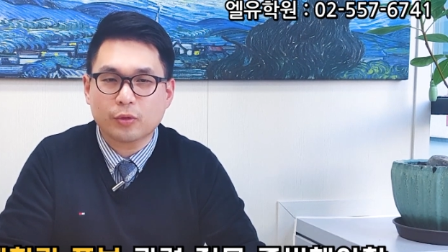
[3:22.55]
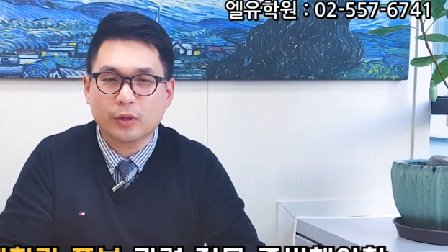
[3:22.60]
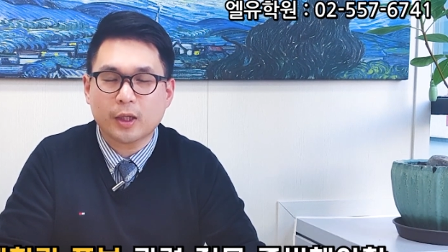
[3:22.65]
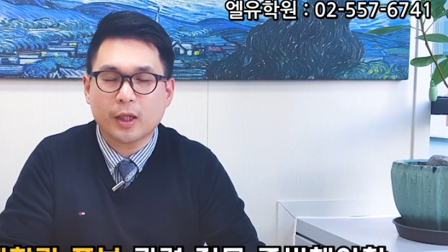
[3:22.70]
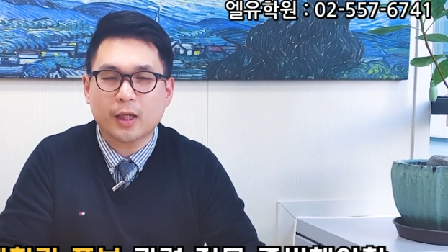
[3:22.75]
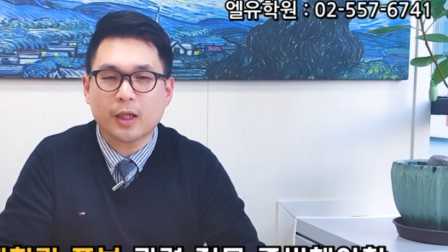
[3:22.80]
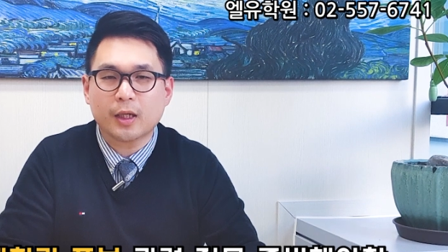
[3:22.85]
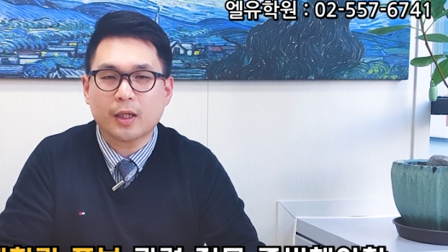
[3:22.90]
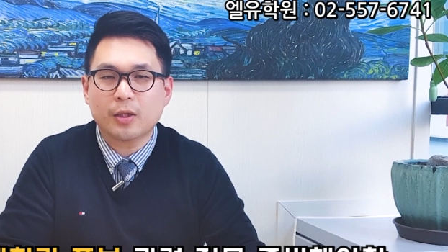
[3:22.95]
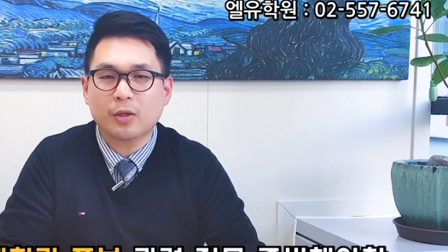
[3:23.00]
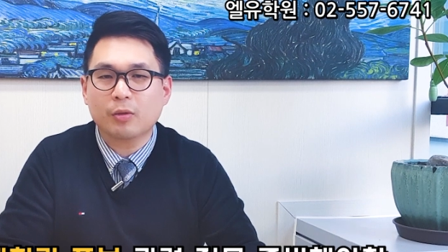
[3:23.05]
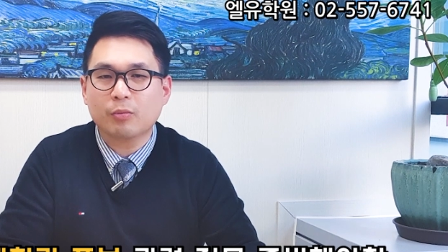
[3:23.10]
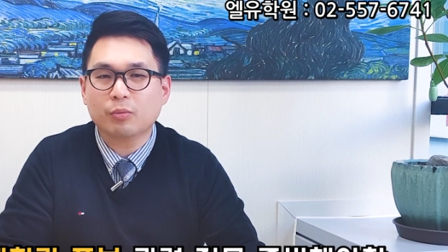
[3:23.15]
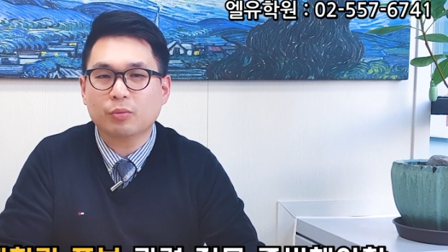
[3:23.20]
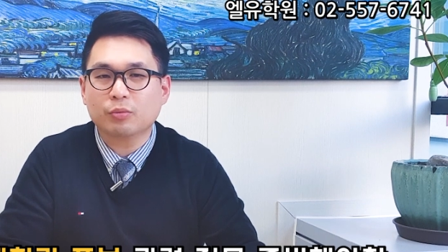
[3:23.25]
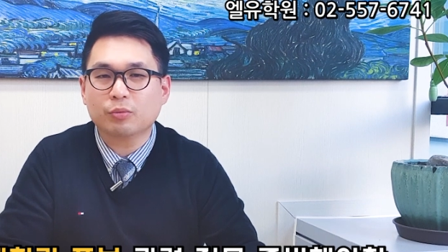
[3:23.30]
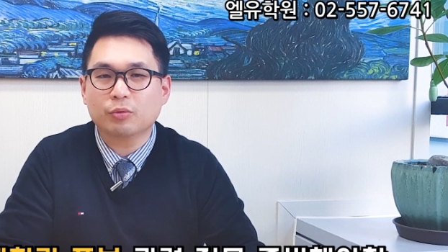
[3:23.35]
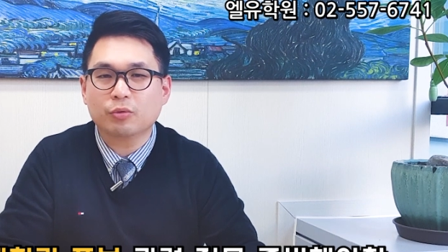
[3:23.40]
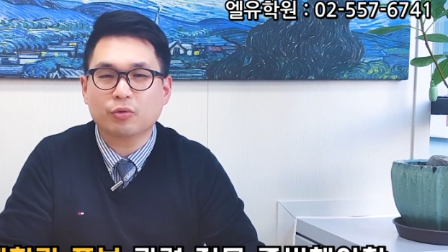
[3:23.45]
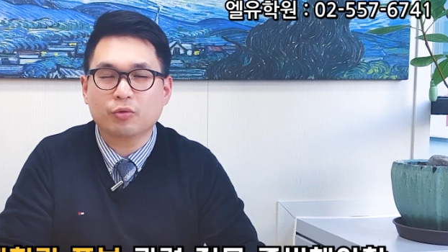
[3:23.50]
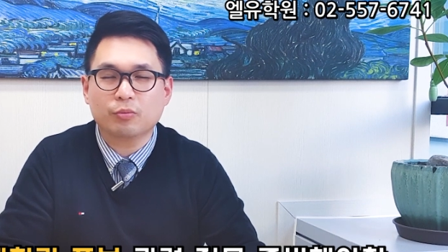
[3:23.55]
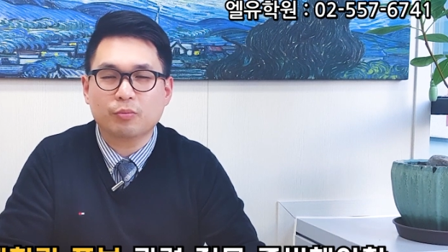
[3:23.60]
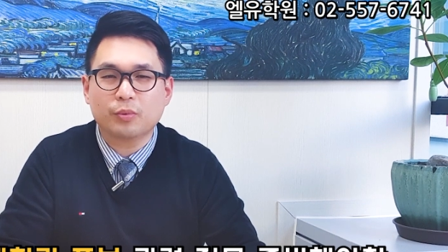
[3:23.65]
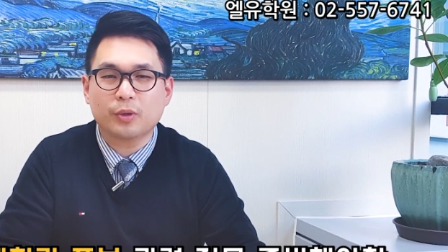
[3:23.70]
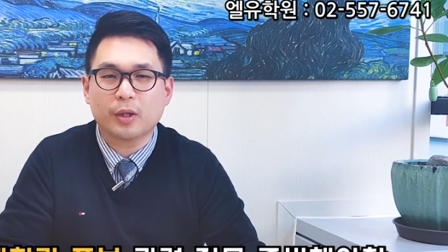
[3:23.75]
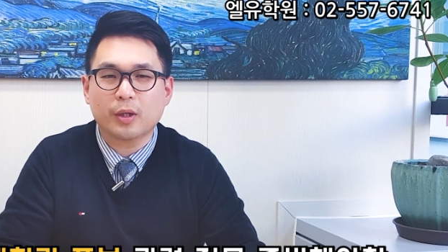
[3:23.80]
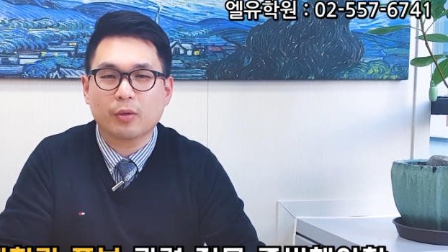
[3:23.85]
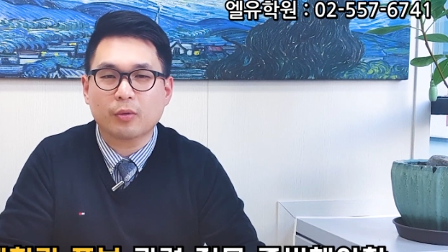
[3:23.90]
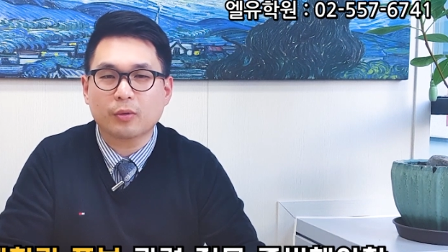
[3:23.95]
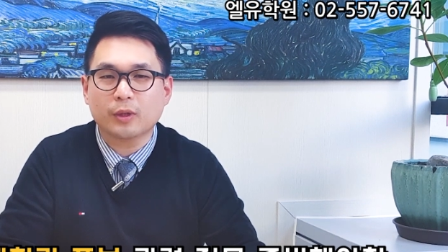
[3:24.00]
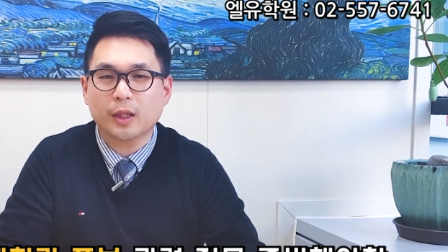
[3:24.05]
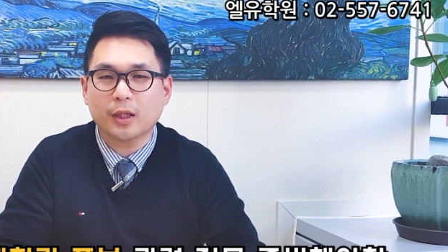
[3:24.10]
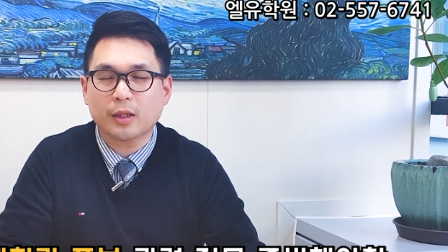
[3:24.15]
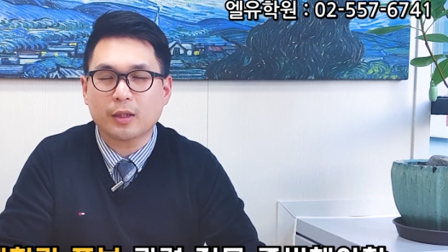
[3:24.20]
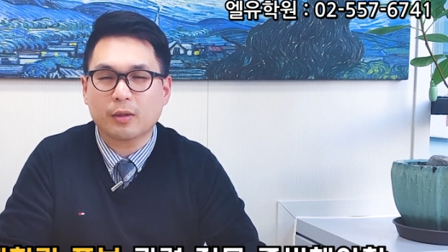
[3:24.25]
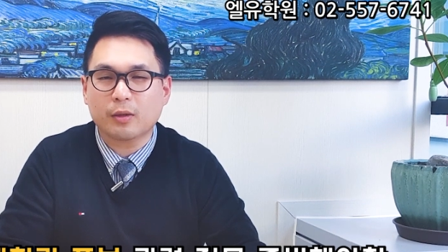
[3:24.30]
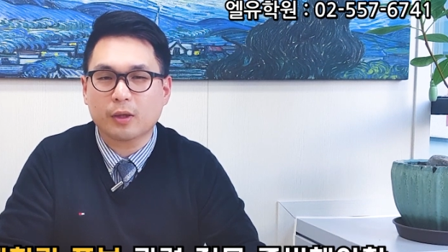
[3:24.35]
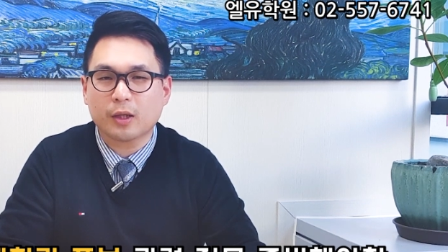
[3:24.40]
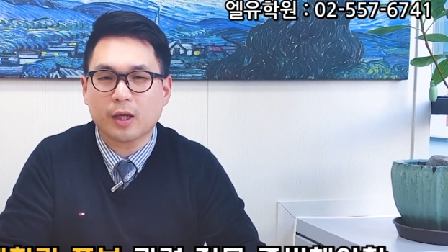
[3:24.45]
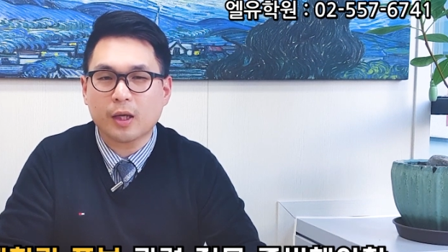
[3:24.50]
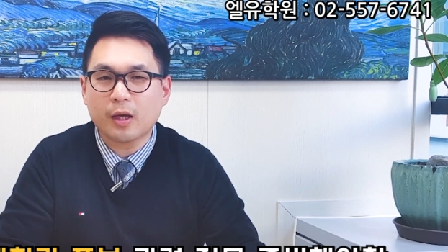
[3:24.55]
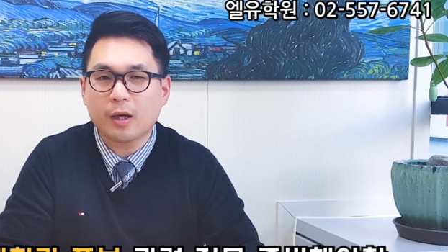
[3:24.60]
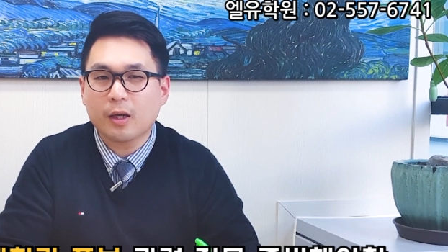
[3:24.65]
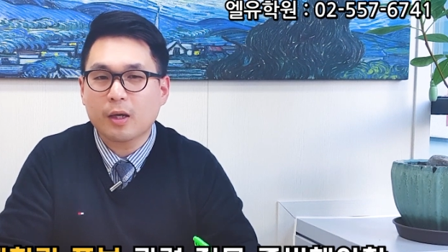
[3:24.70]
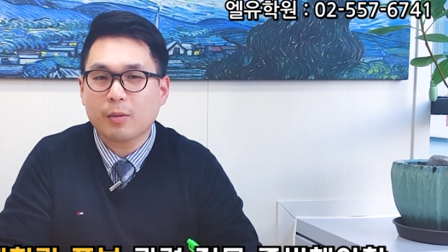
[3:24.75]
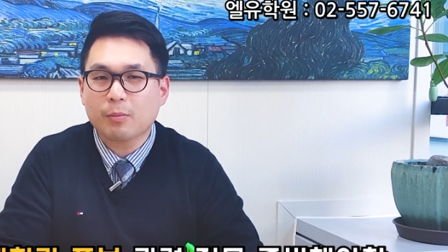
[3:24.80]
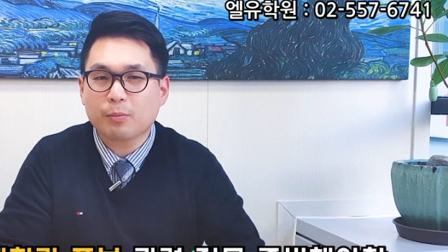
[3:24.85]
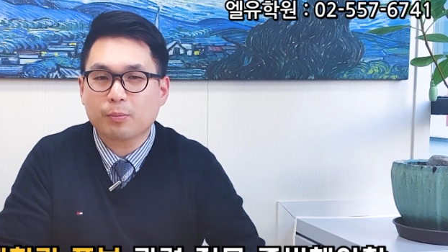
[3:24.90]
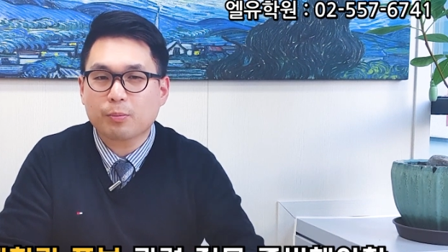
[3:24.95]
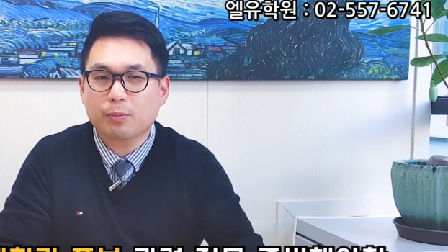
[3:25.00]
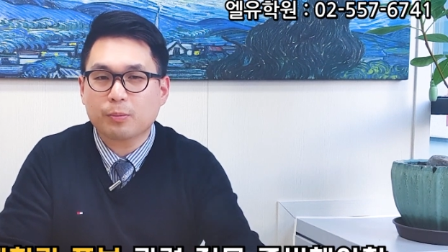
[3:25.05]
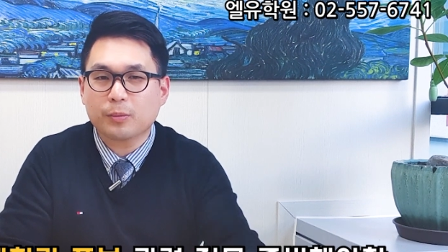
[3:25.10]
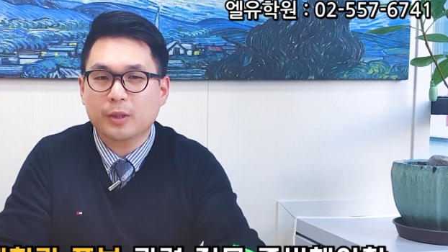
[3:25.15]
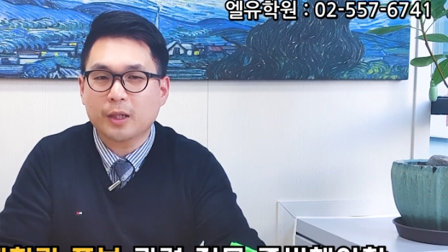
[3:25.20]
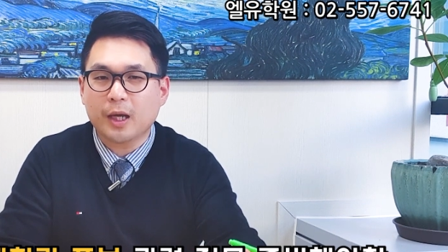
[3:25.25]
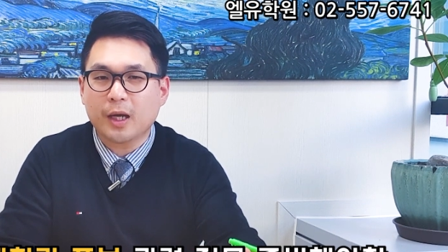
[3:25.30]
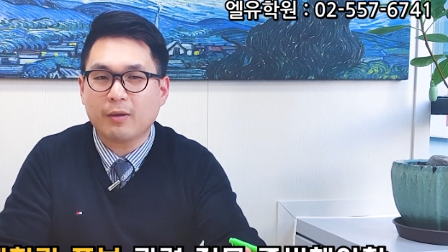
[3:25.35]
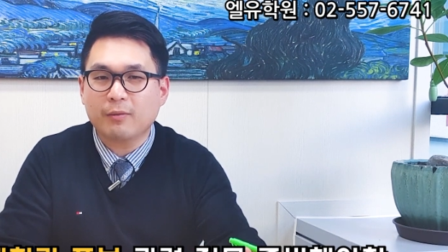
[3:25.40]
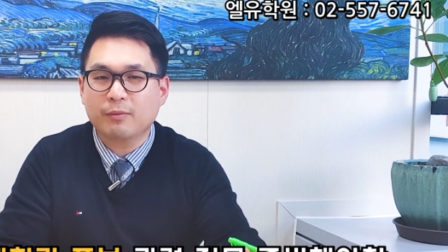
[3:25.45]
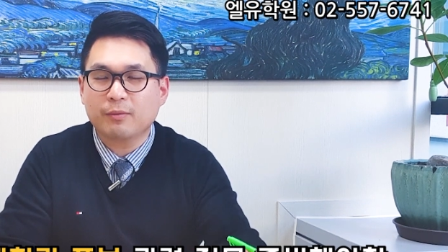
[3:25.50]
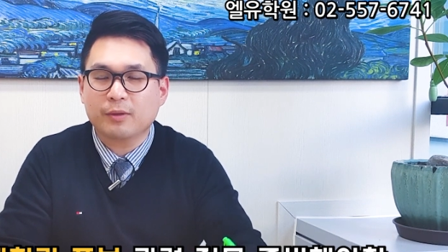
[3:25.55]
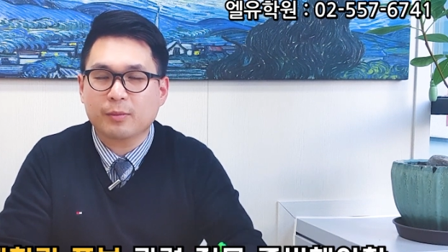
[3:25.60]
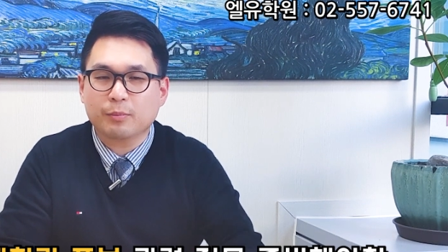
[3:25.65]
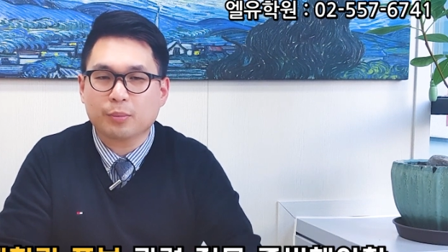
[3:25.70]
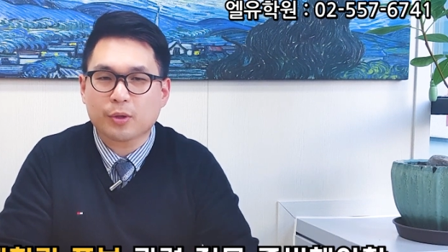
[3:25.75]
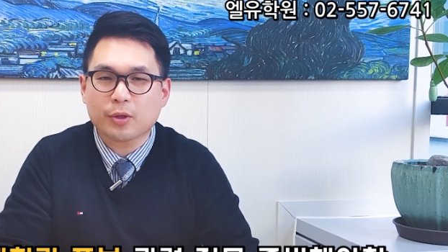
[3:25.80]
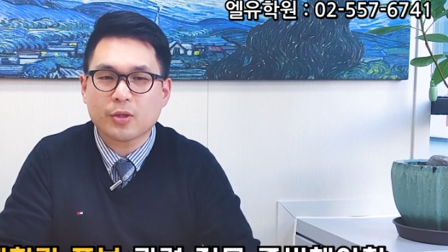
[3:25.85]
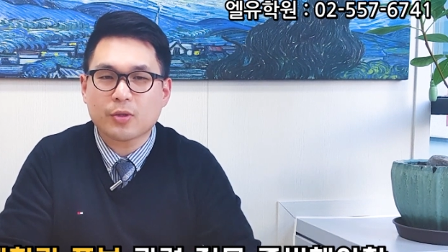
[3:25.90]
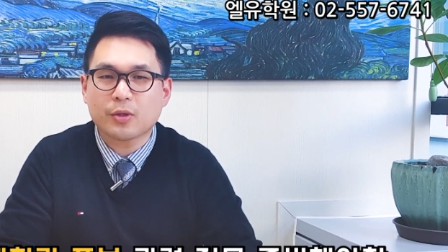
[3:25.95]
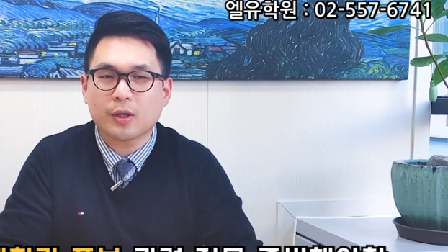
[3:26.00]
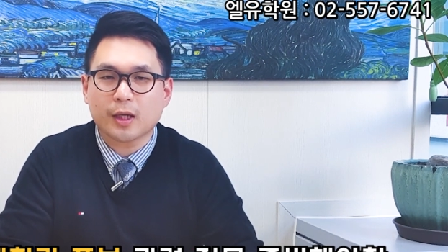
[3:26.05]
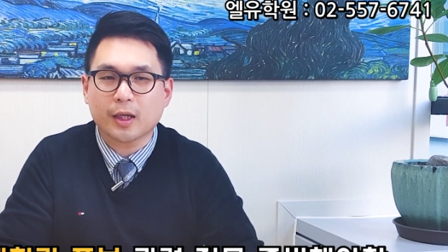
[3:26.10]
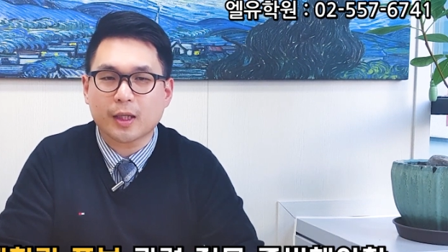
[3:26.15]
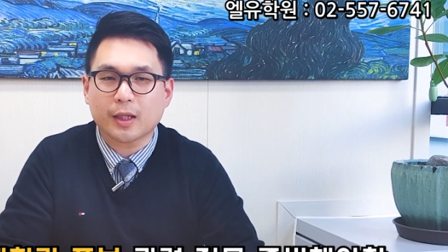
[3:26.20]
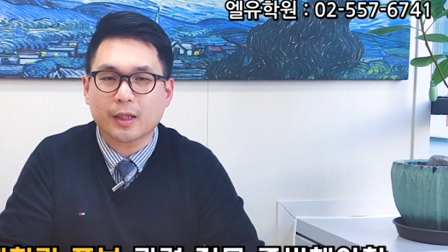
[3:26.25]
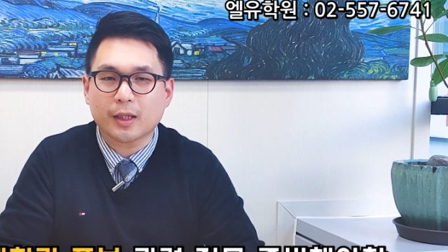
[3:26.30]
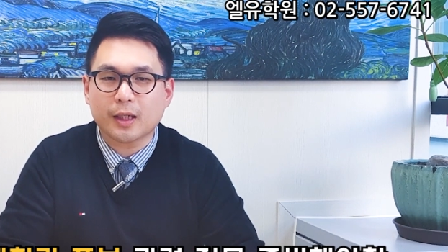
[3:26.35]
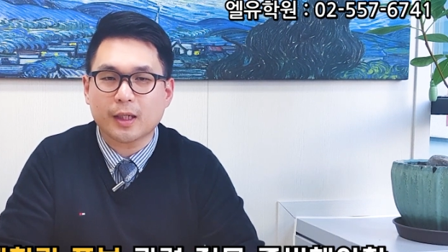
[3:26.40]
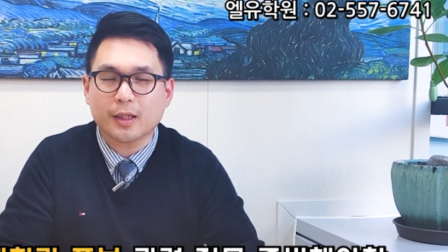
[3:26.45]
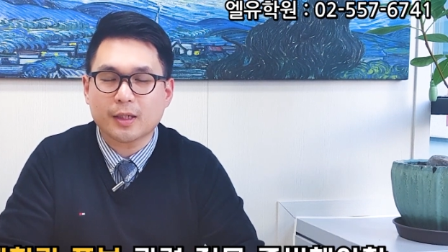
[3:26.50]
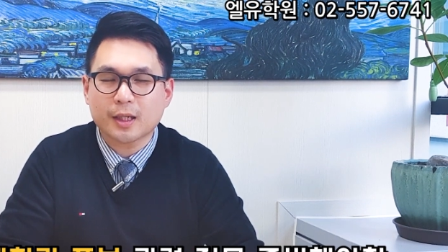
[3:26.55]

내가 이런 부분을 준비하고 나는 이렇게 라이프를 펄스 하겠다.